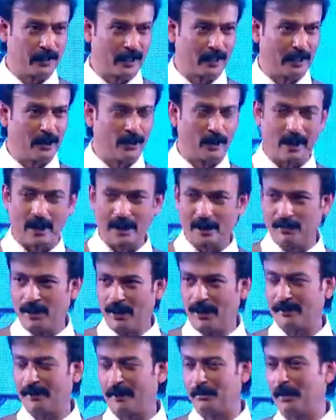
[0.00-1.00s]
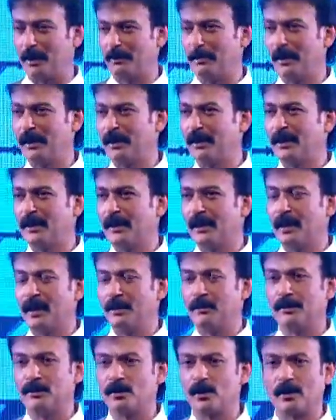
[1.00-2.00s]
कर रही है और आने वाले समय में
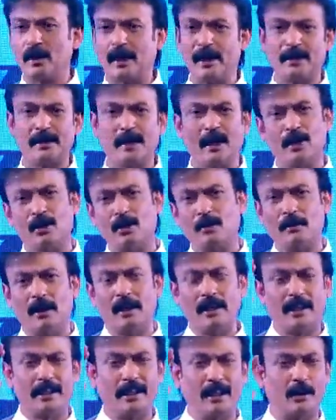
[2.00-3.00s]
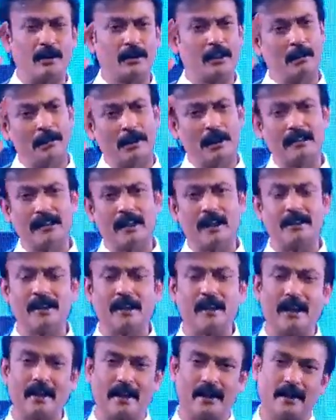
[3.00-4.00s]
हम इसको कई शहरों में लेके और तब एक साथ
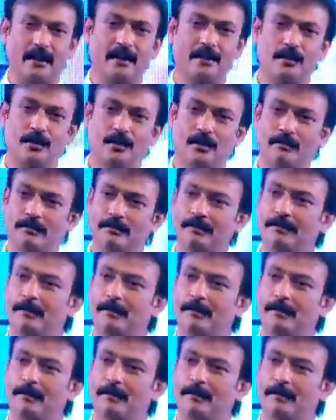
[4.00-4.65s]
दिखाएंगे इसको हम